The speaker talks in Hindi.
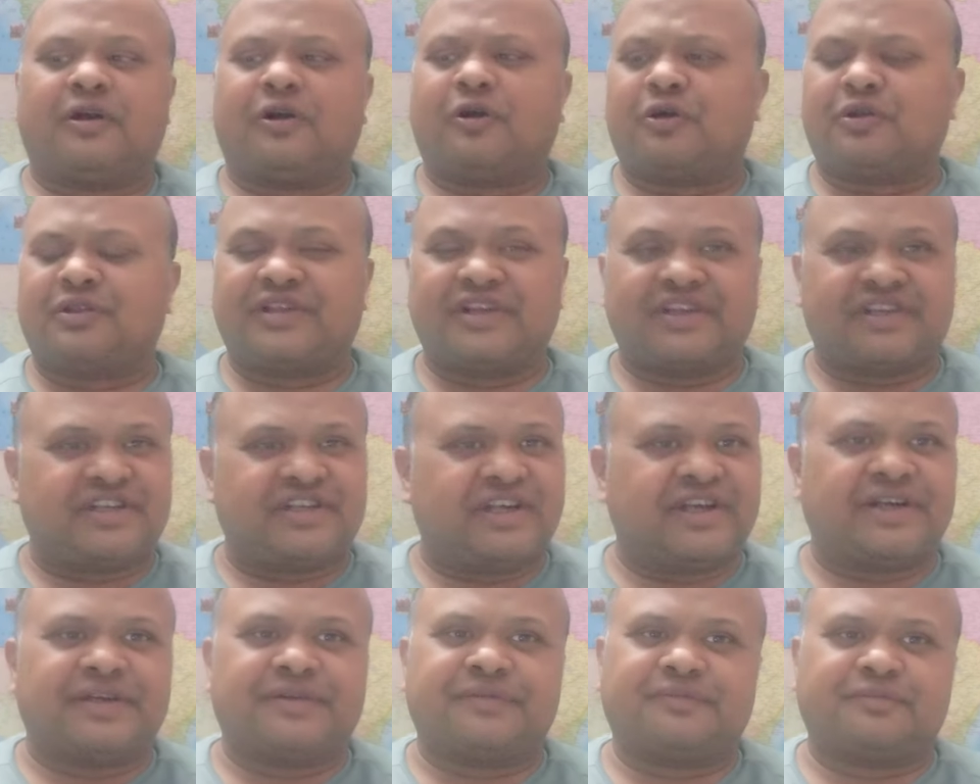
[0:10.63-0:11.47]
और
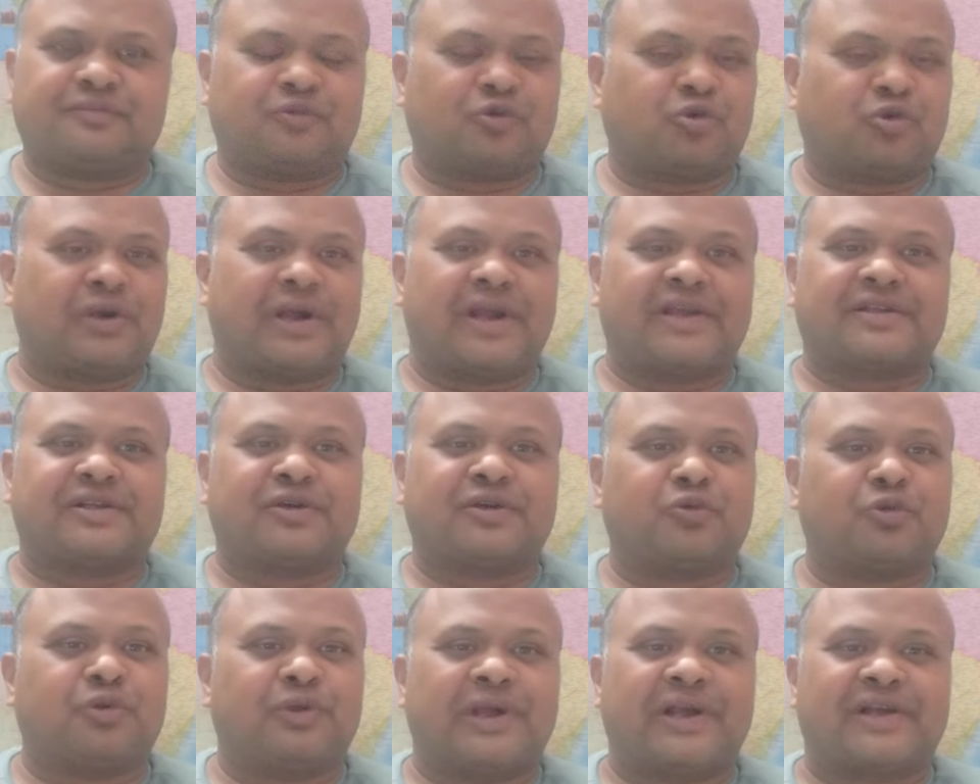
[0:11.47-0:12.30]
देखिए वो ऐसे
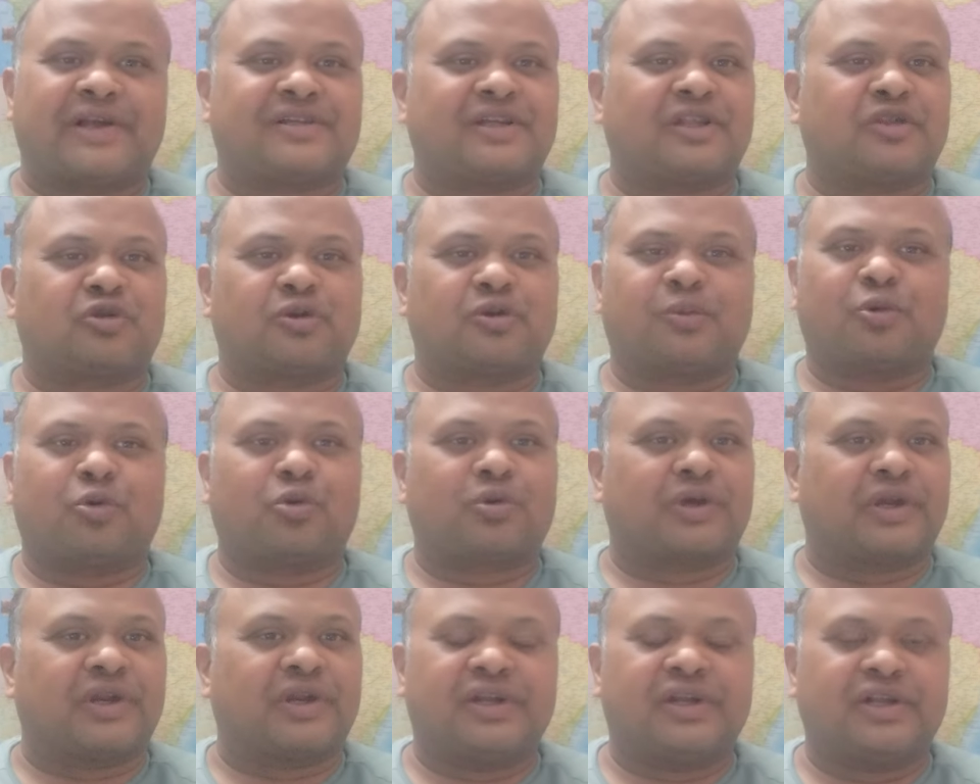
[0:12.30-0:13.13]
उन्होंने एक्सेल तो
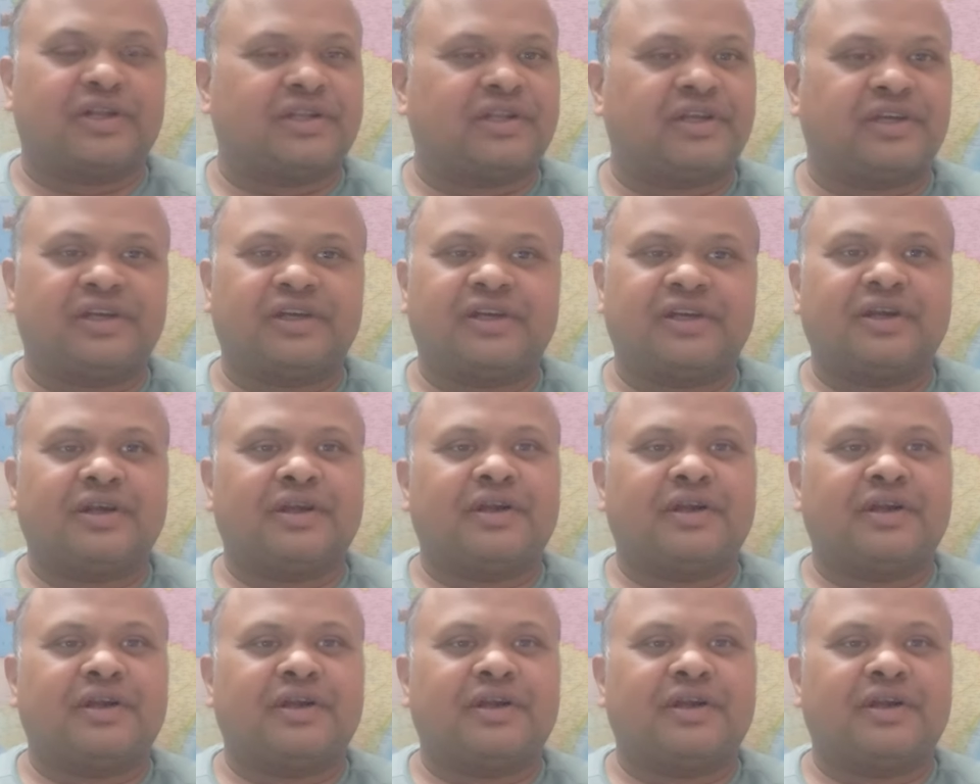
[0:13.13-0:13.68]
अपलोड करी नहीं थी